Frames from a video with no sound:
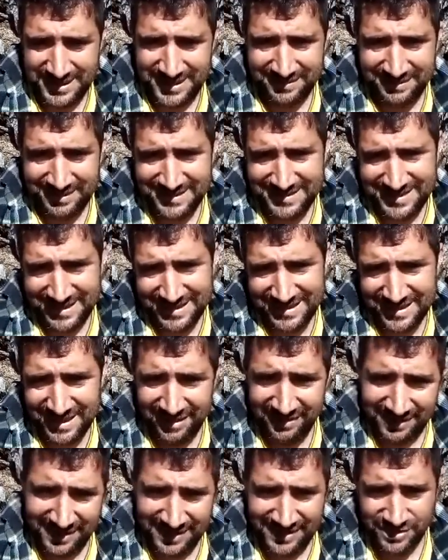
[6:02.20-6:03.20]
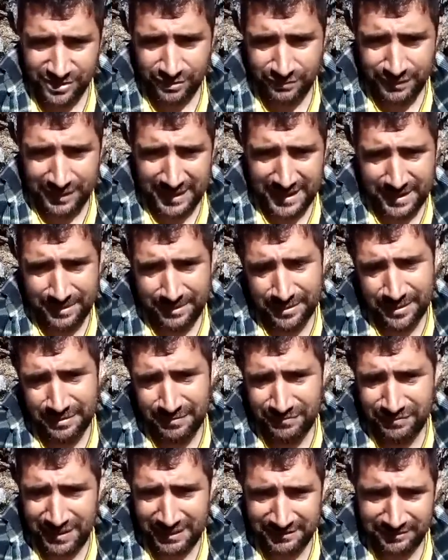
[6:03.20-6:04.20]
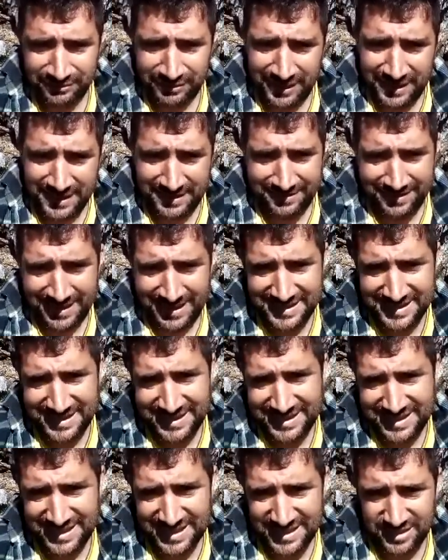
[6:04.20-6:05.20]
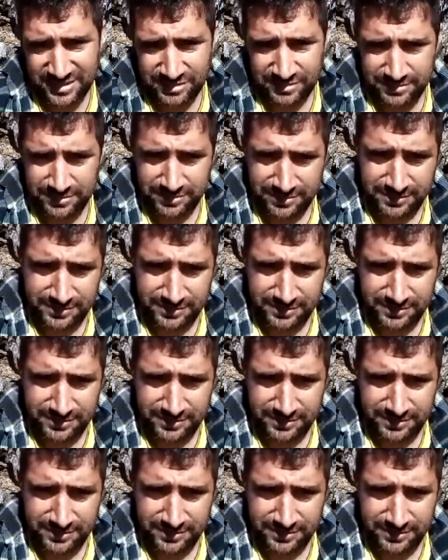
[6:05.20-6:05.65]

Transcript: estaban sentados en el sofá le daban un infarto quedaban allí tiesos.